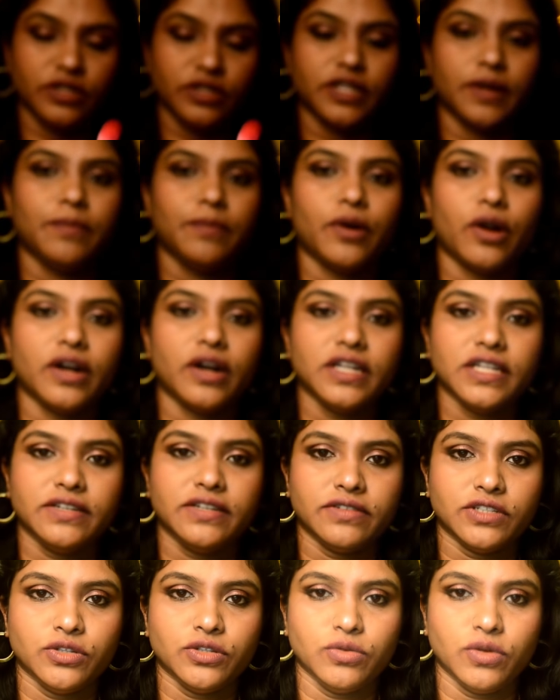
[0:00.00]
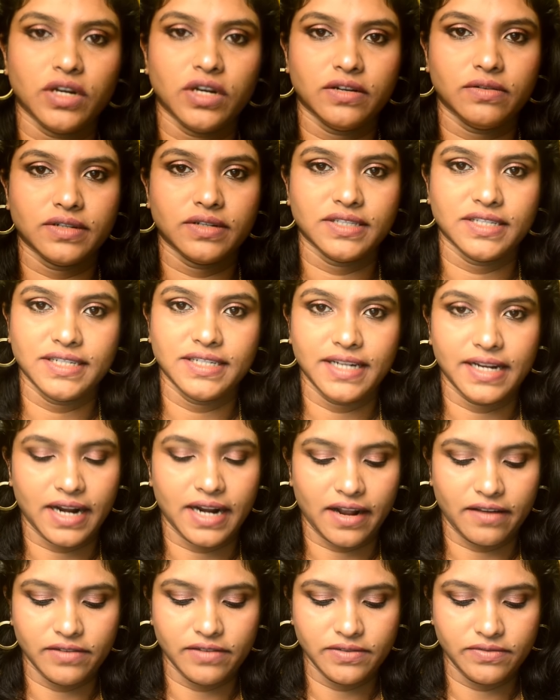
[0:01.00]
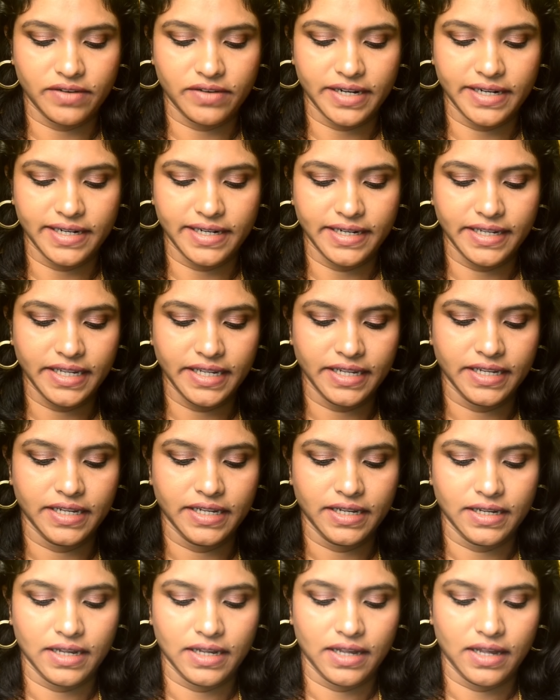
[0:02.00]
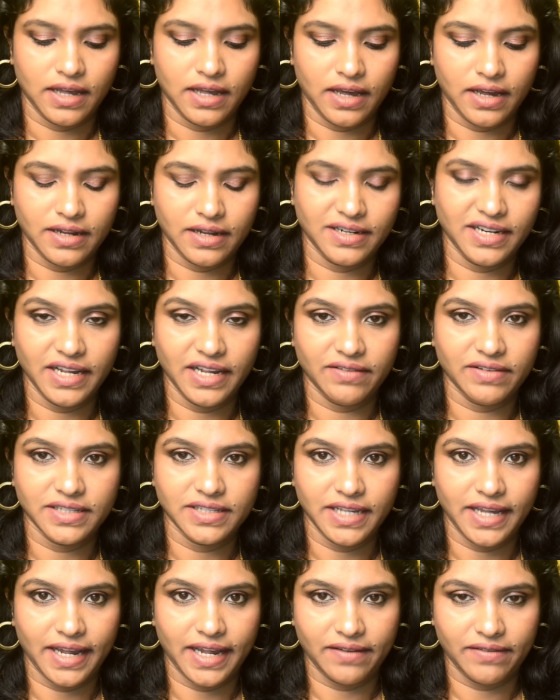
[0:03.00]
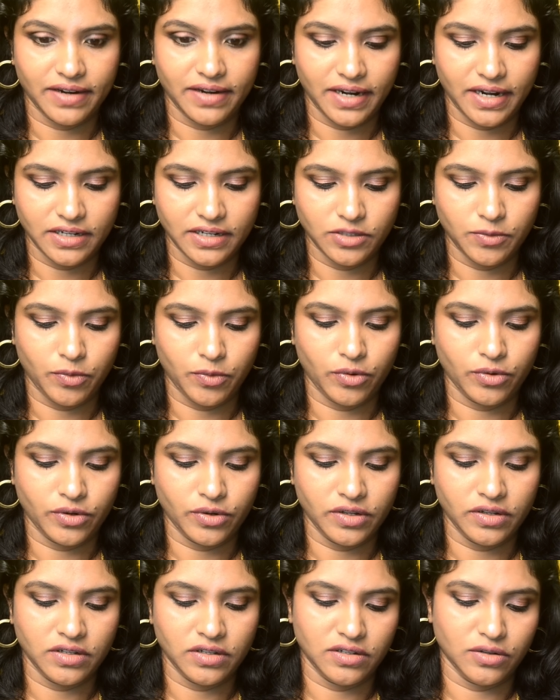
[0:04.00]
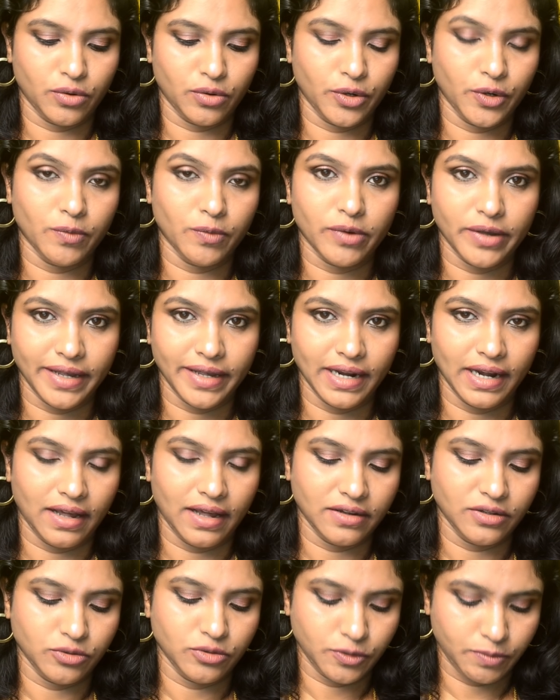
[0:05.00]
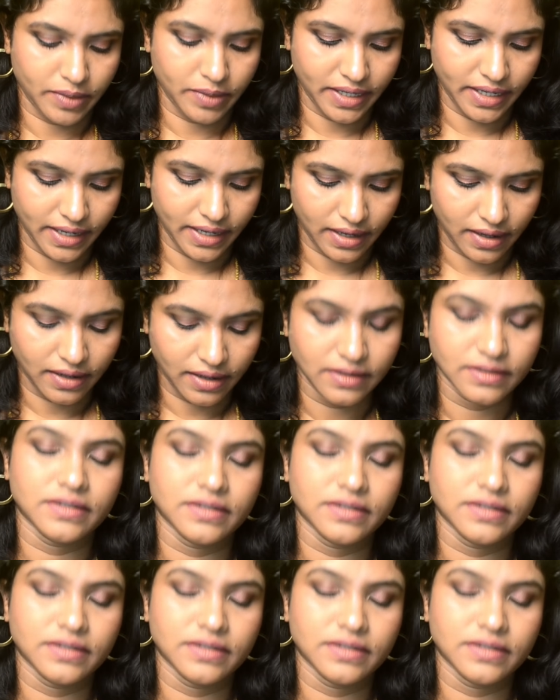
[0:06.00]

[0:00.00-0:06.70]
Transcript: இந்த ப்ராடக்ட் வந்து உங்களுக்கு வந்து ட்ராவல் ஃப்ரெண்ட்லி நீங்கள் வந்து எங்கே வேணால் எடுத்து போட்டு கொண்டு போய்க்கலாம் யூஸ் பண்ணிக்கலாம்